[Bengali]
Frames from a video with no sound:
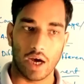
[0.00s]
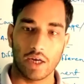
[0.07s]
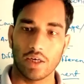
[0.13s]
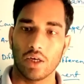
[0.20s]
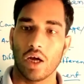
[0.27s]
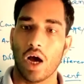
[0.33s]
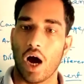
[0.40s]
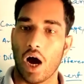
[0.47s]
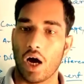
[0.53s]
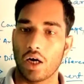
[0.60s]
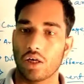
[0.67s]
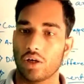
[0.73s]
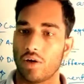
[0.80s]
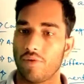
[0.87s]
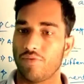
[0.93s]
আর
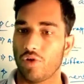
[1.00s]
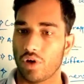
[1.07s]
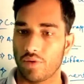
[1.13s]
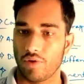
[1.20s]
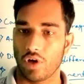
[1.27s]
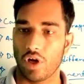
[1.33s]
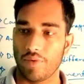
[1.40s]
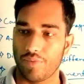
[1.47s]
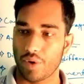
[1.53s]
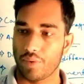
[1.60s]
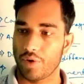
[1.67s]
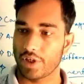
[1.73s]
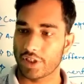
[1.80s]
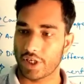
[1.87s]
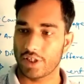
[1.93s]
আনকমফোর্টেবল হয়
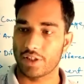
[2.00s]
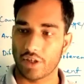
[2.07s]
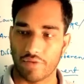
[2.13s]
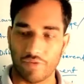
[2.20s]
প্রিফিক্স অ্যান্ড